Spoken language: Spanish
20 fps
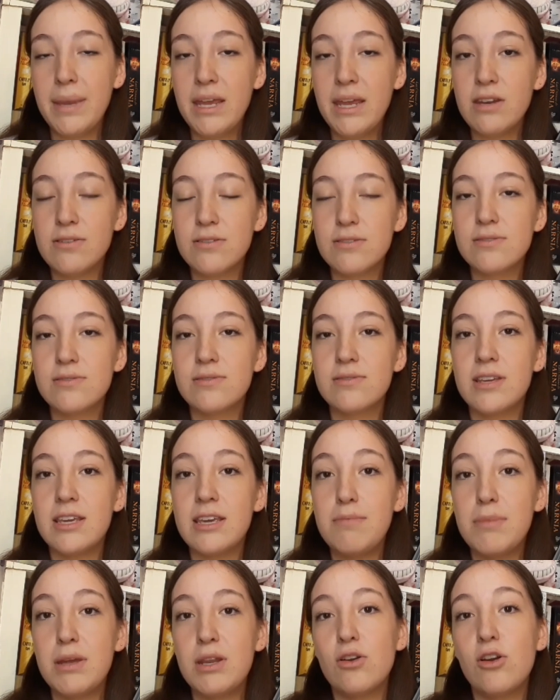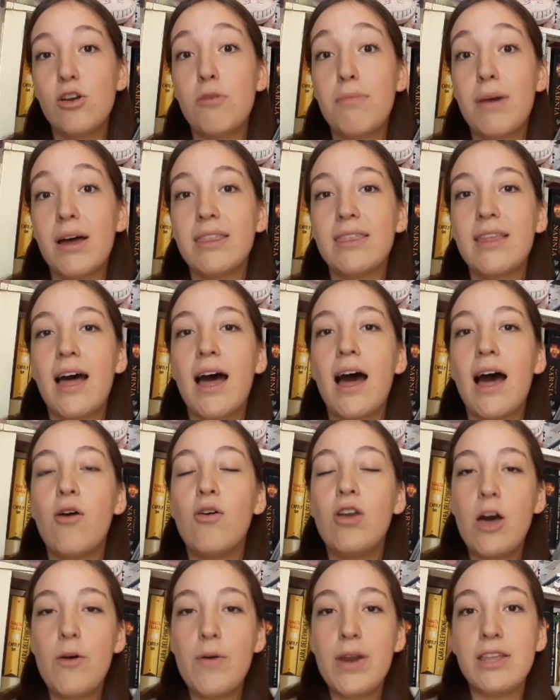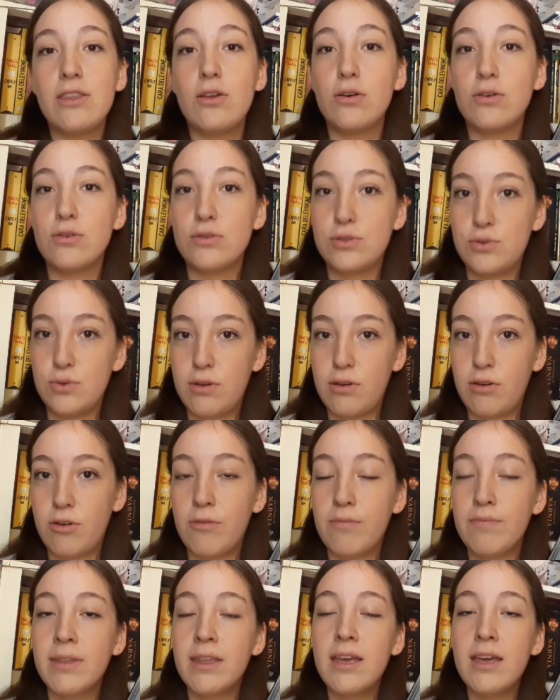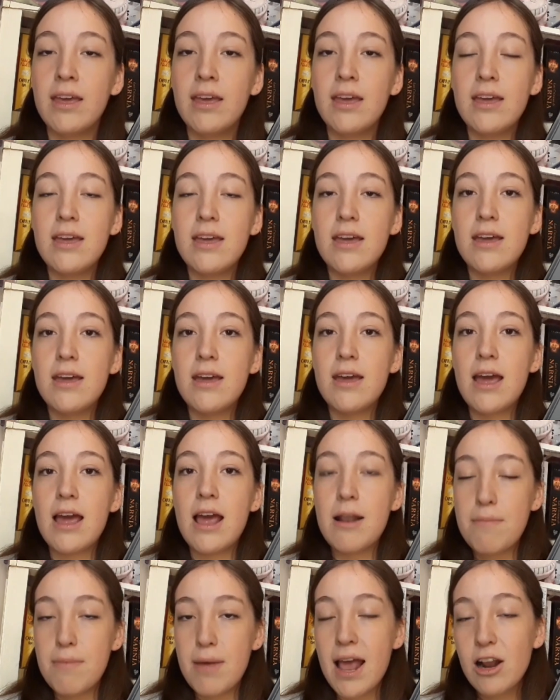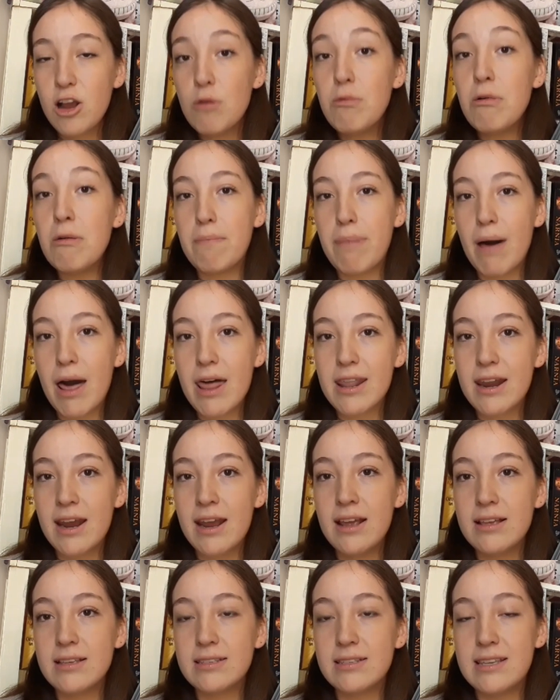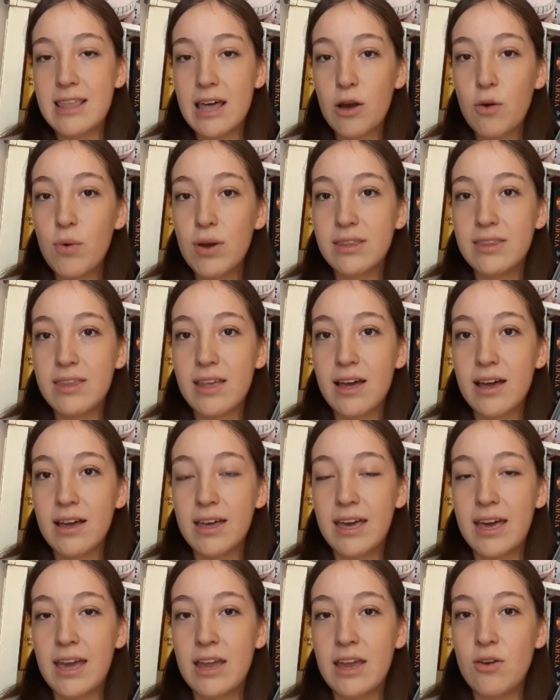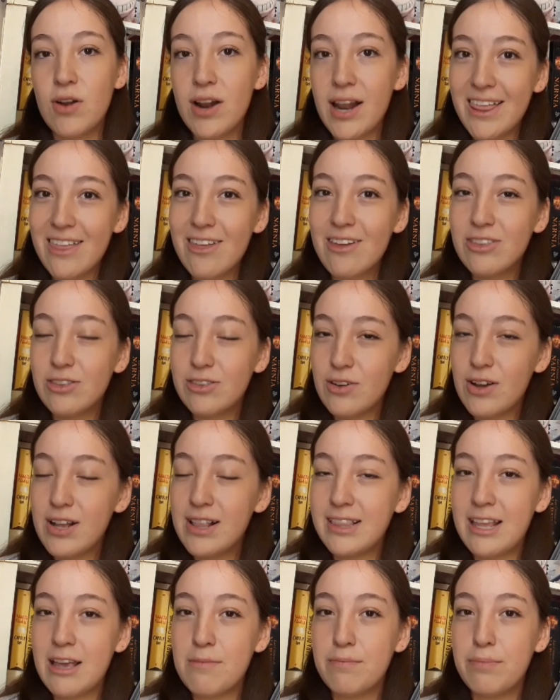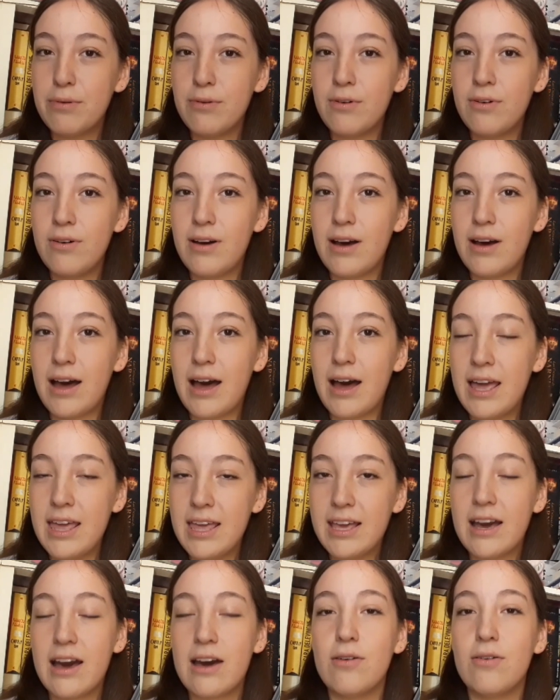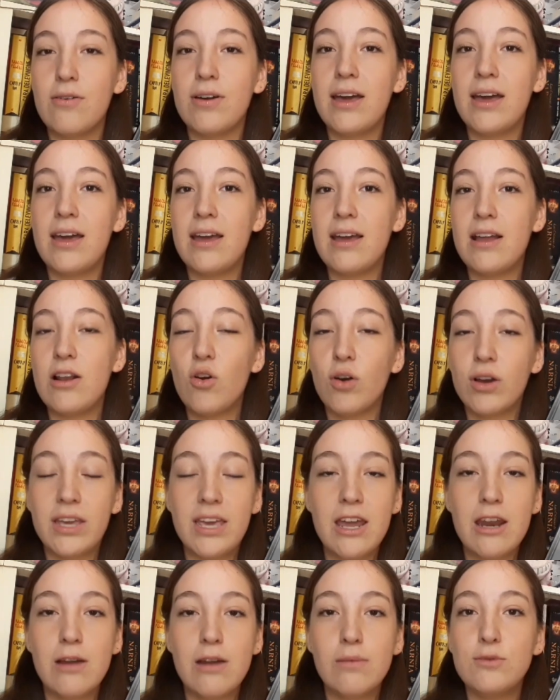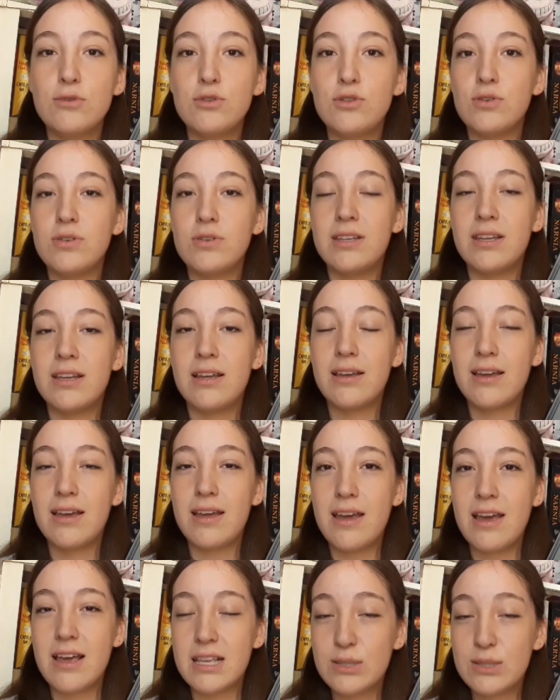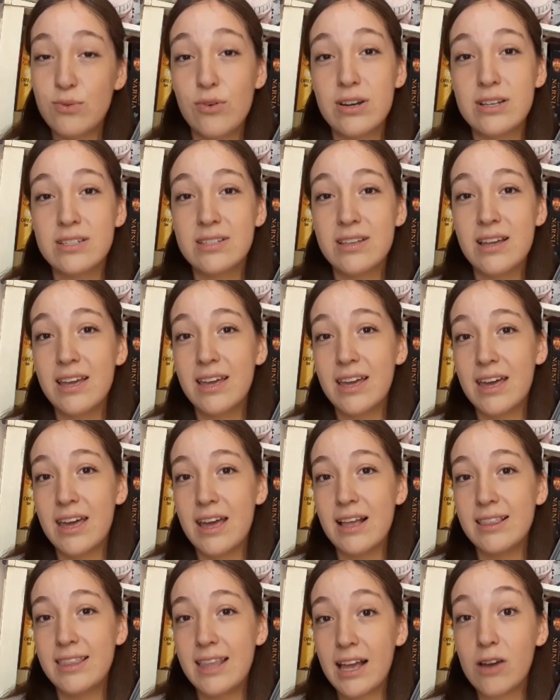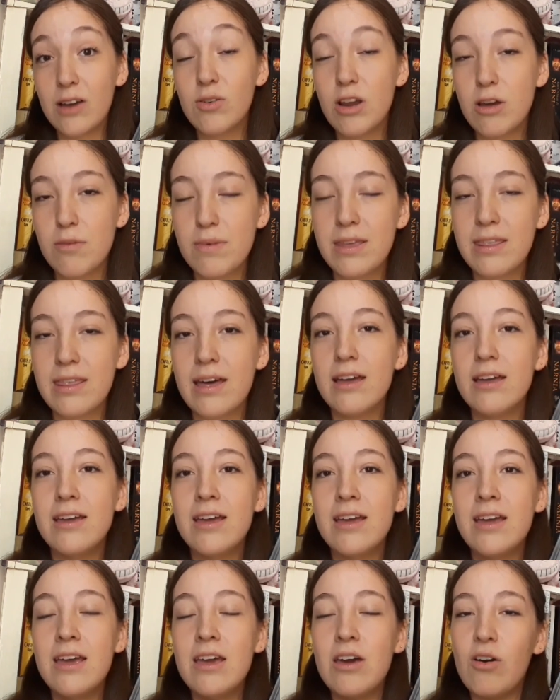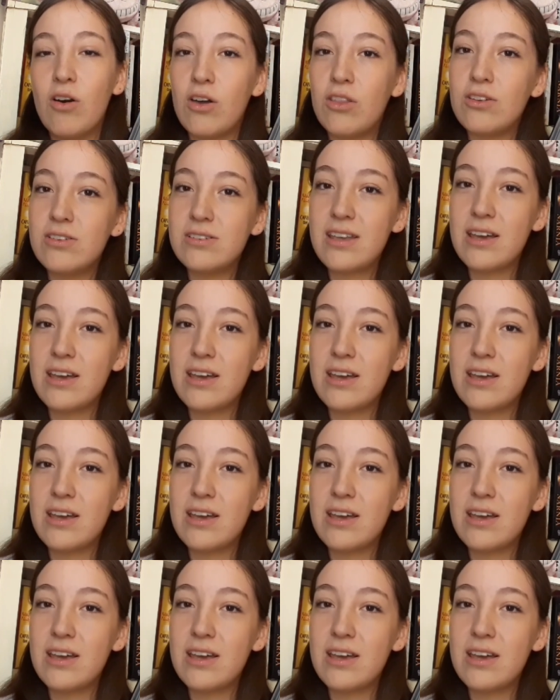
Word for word: Minos y Minos lo manda a un laberinto con su hijo. Él, como padre se da cuenta que no le ha dado todo el tiempo a Ícaro, que lo quiere mucho y se esfuerza en que él tenga una vida cuando